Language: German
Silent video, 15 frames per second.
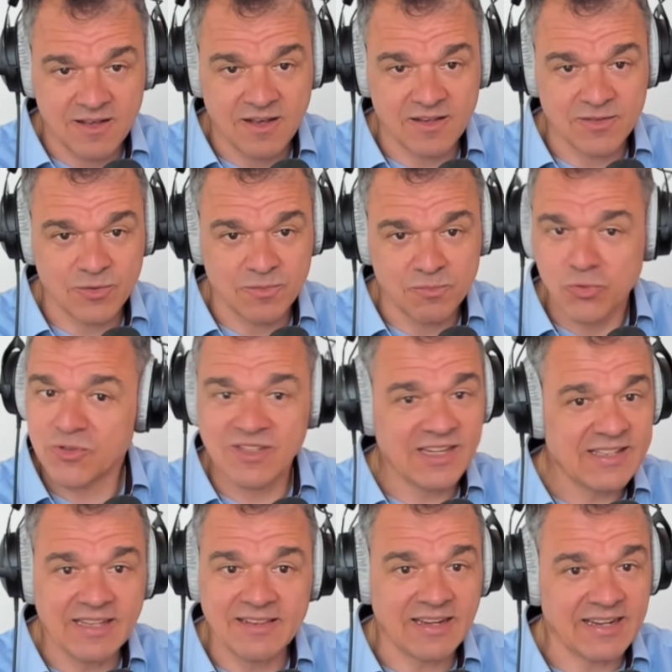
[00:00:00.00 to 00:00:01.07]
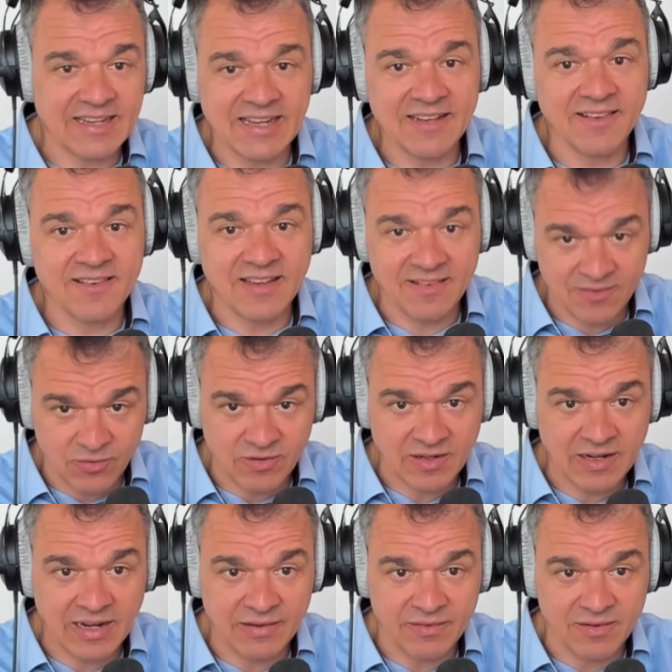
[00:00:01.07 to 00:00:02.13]
Also muss nicht intelligent sein, sondern
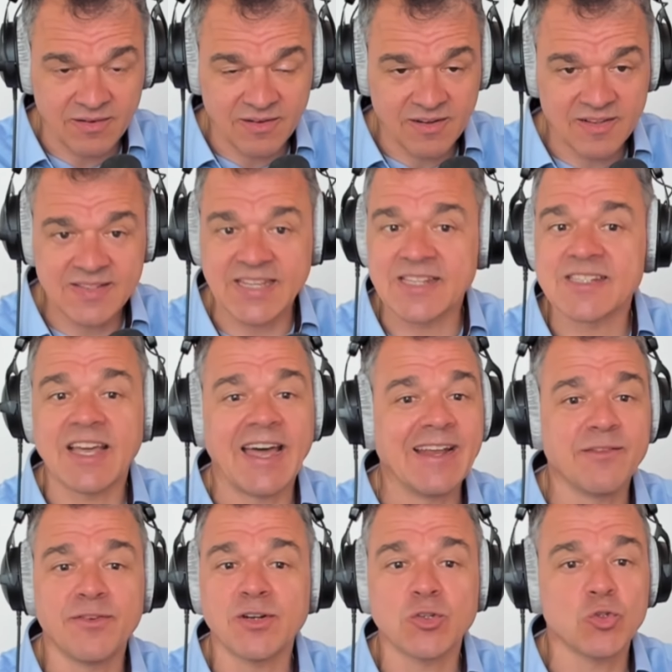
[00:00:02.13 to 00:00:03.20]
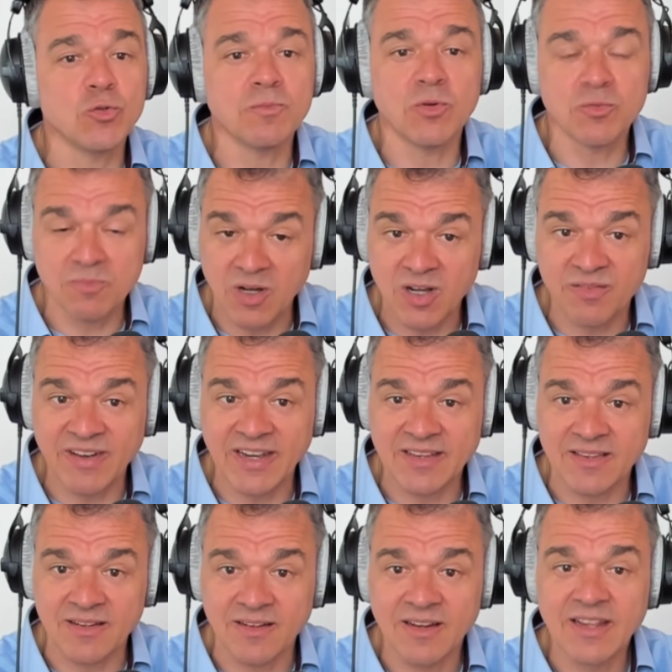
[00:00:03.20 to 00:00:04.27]
clever. Setz einfach um und mach
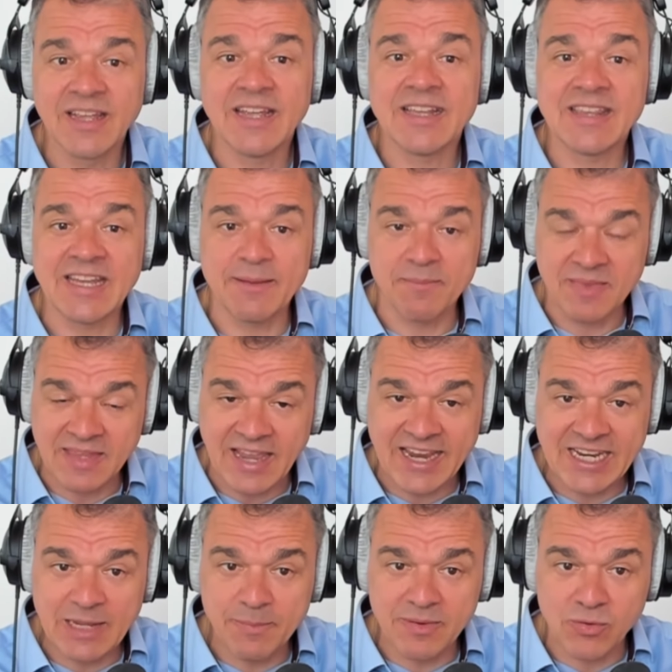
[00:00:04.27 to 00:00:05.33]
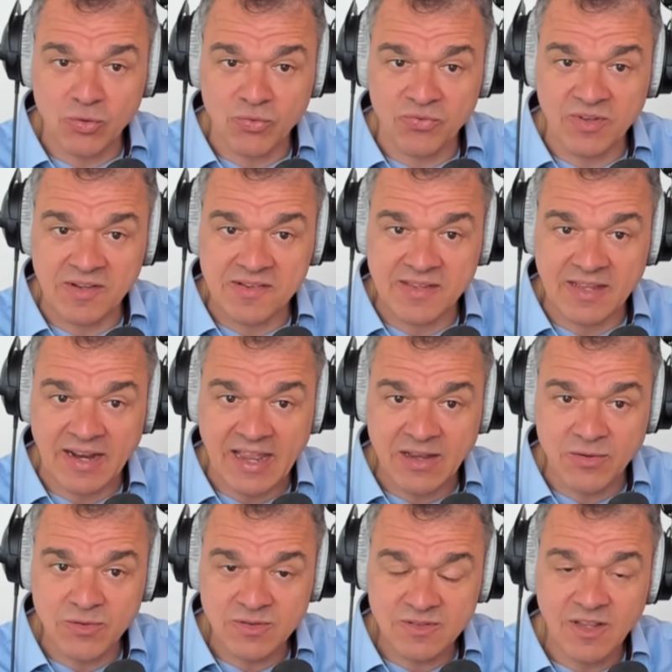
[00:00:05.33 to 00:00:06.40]
weiter. Nimm deine Bedürfnisse
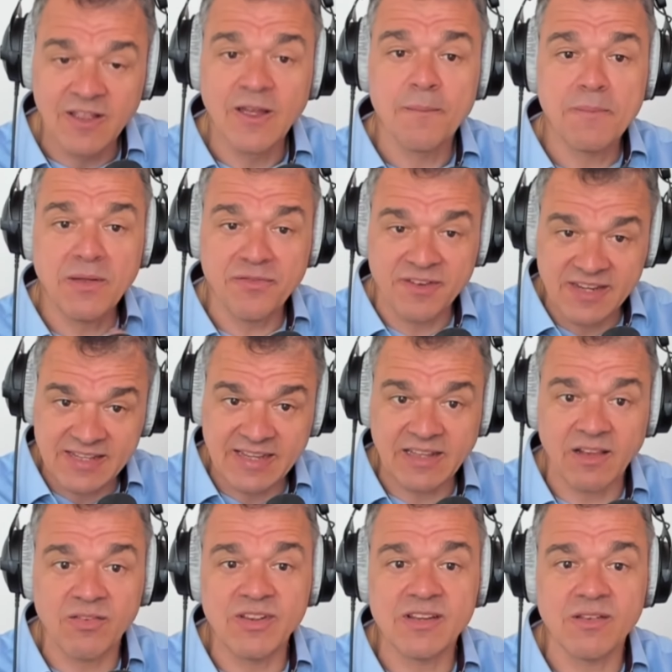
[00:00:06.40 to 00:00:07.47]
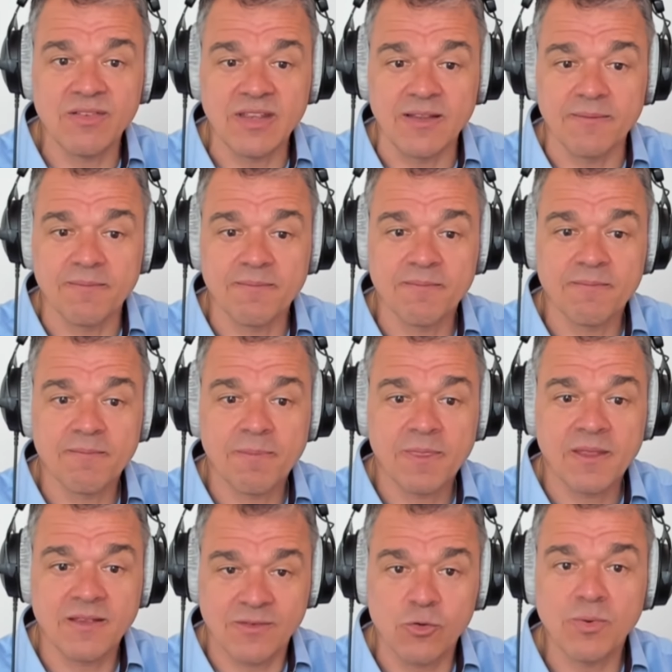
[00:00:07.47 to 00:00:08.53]
raus, befriedige das vis-à-vis. -vis.
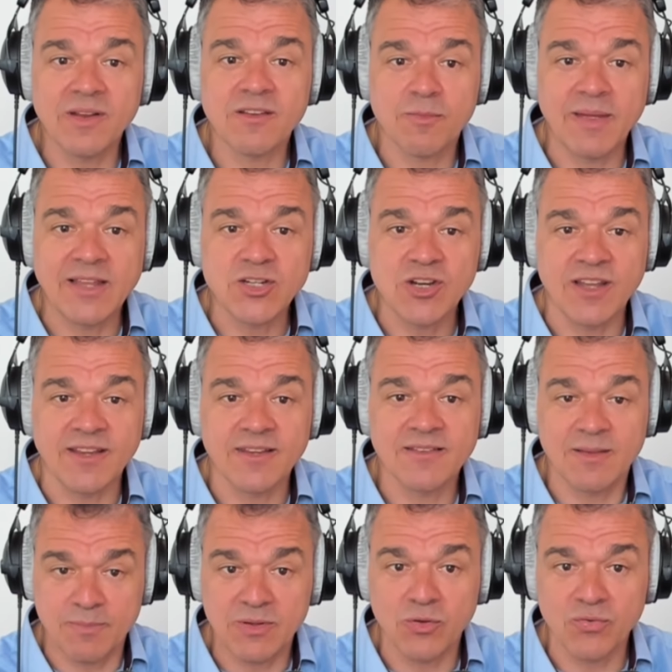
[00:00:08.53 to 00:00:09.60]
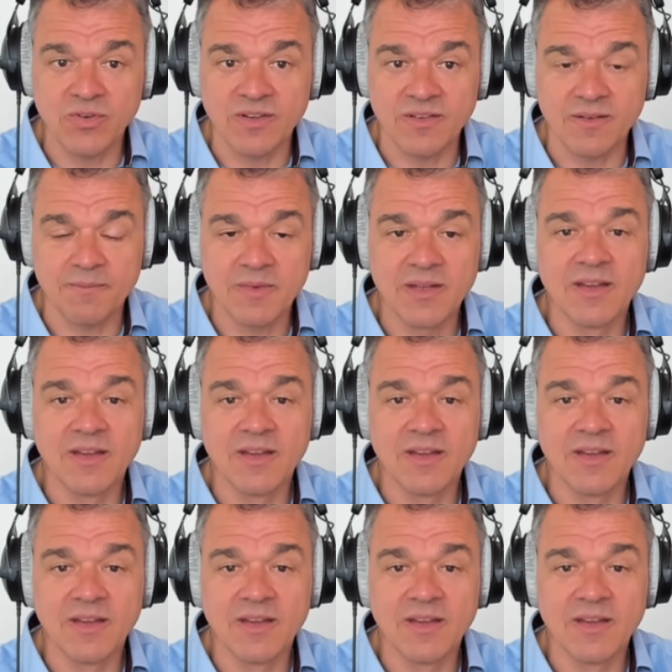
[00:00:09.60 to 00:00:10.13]
Ist übrigens menschlich, sind Bedürfnisse.